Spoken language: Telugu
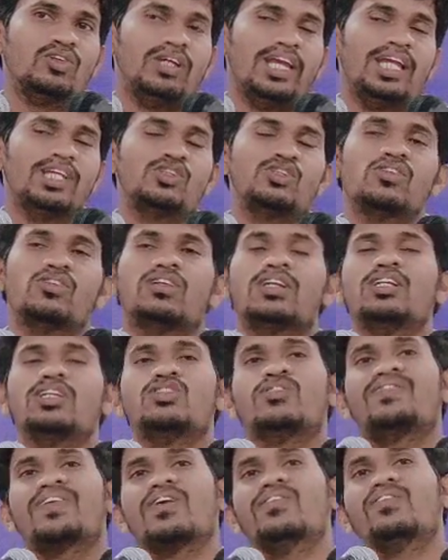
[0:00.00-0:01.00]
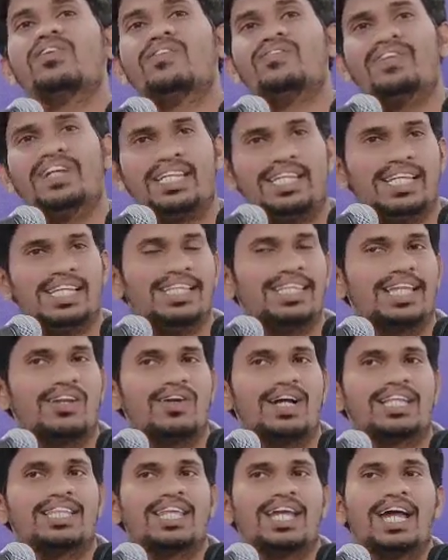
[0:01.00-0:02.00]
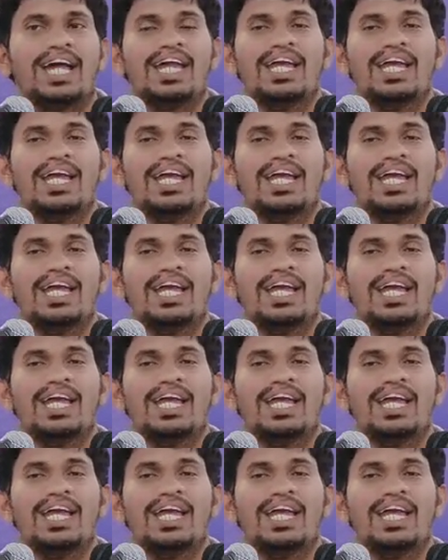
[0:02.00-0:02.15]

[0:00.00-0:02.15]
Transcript: యేసుక్రీస్తు ప్రభుని పెట్టిన తర్వాత